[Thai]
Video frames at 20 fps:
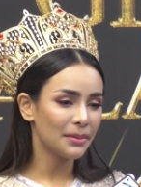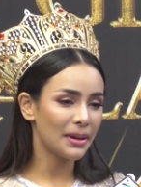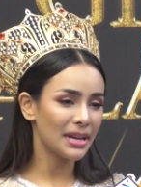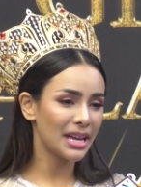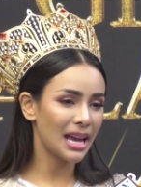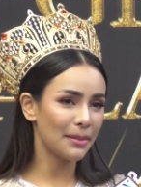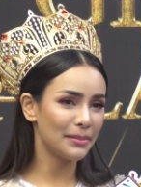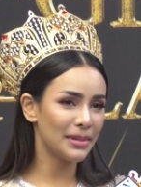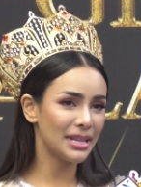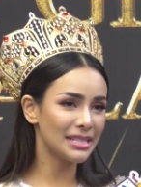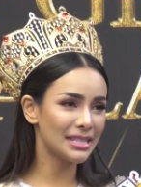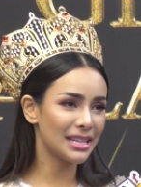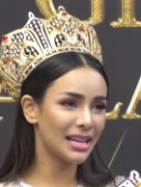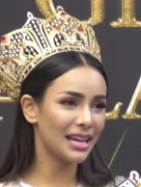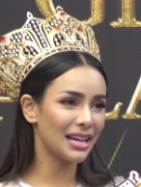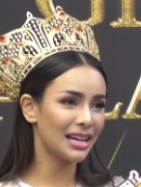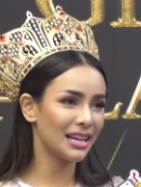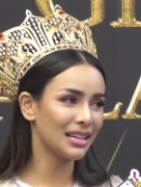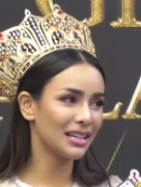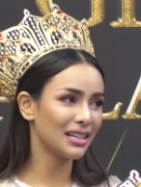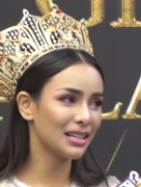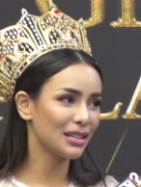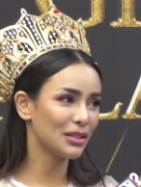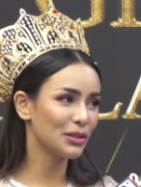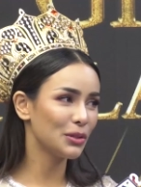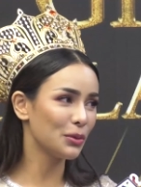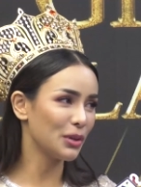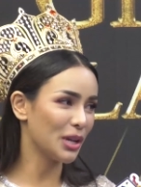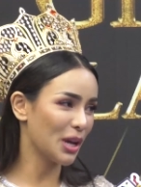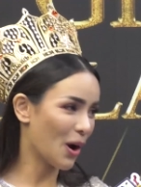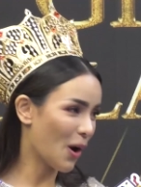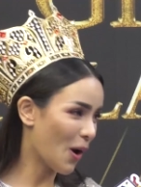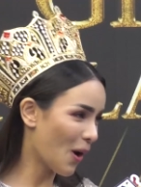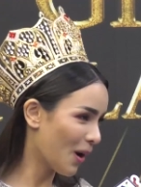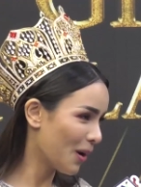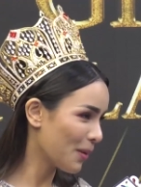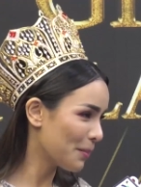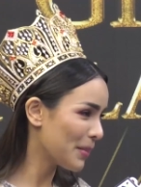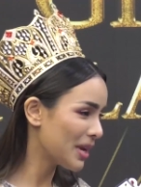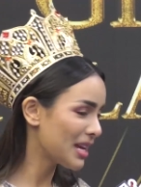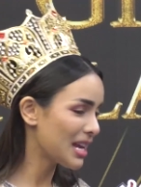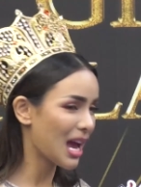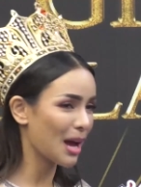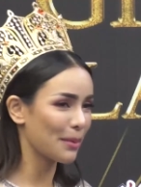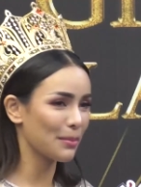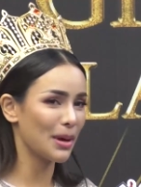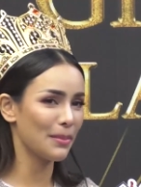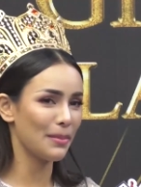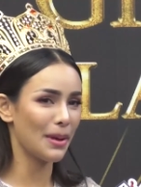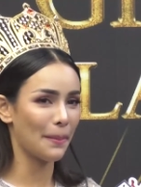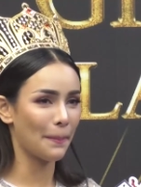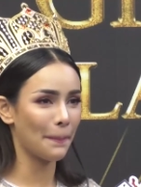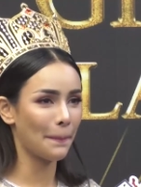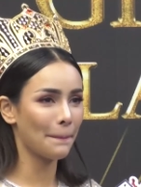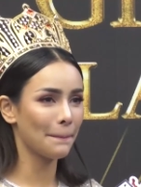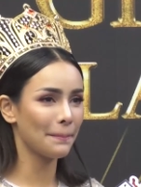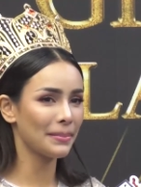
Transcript: พยายามที่จะอยู่ในห้องไม่อยากมาแบบ